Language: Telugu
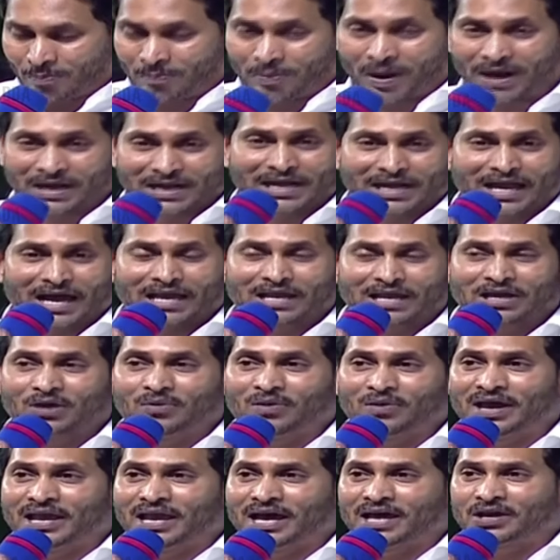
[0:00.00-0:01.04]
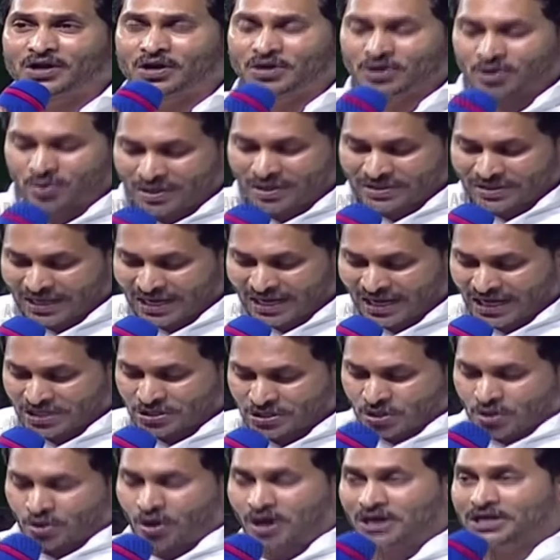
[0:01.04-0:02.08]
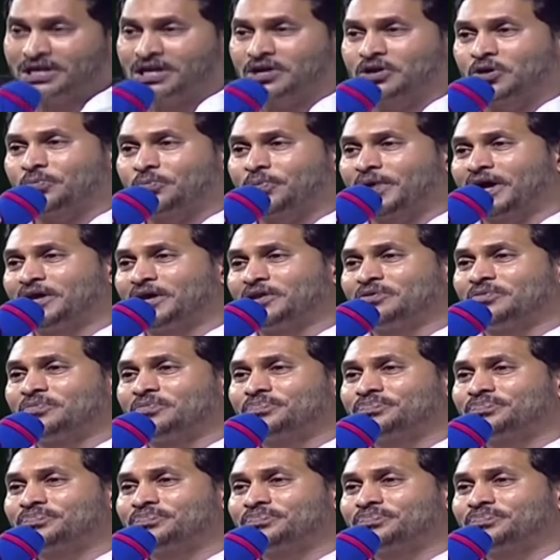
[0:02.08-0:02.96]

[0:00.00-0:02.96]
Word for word: పద్నాలుగు వేల రెండు వందల ఐదు కోట్ల రూపాయలు